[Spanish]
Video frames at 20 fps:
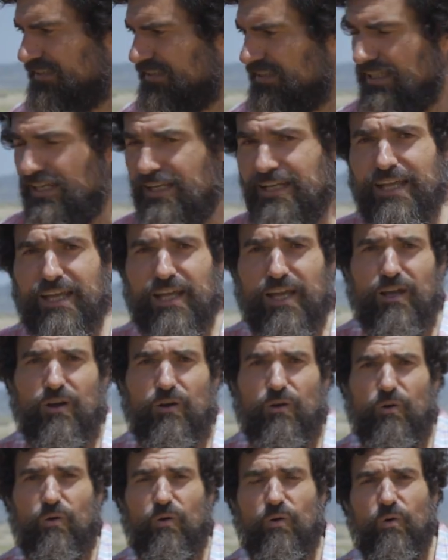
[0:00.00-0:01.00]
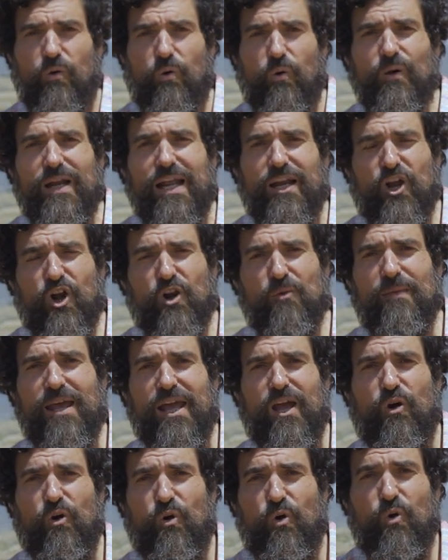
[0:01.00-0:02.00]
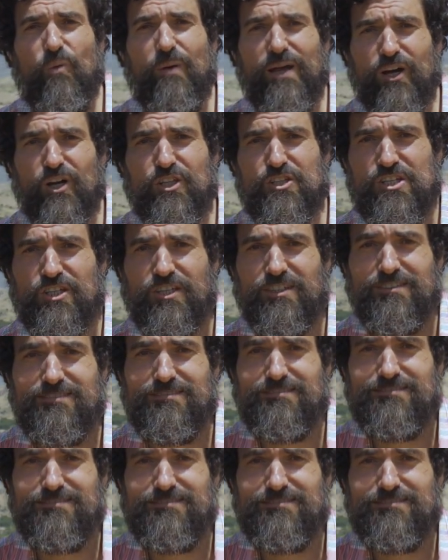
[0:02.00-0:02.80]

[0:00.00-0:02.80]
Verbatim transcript: Tiene un enorme V8.